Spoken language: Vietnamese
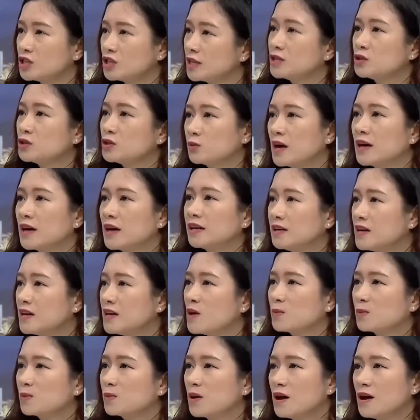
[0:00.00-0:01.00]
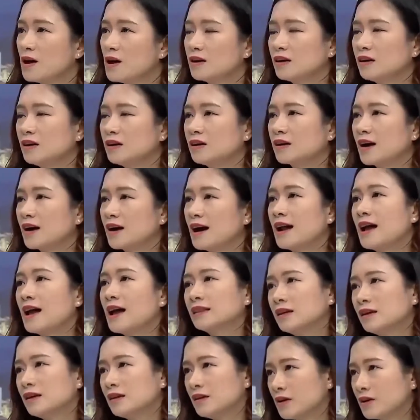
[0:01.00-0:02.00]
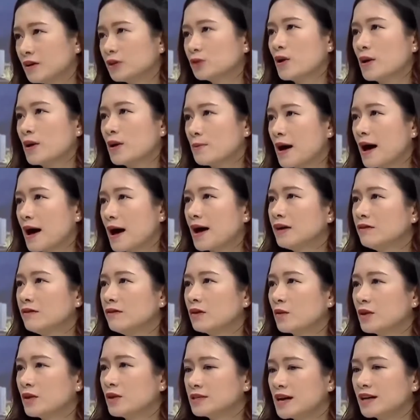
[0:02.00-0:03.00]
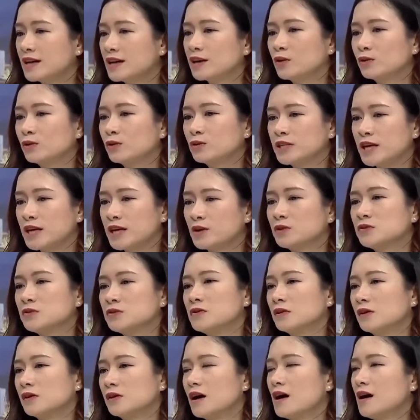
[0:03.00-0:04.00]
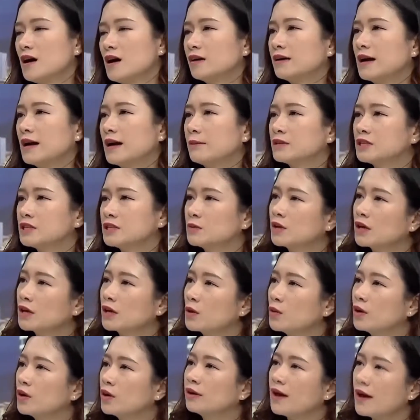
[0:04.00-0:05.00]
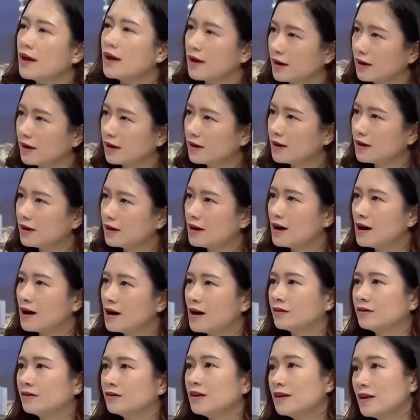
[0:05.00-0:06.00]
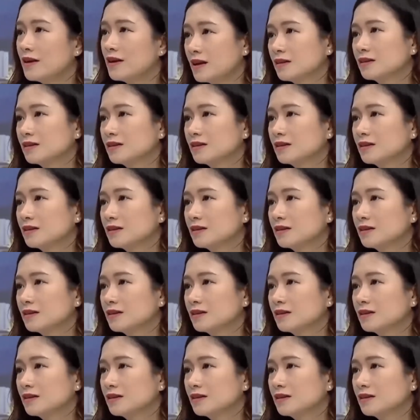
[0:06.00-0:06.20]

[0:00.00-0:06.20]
như chi chúng ta đi đông thì khá là tiện lợi thoải mái và ừ. ngoài ra thì condotel thường nằm ở trong những cái quần thể uh, tiện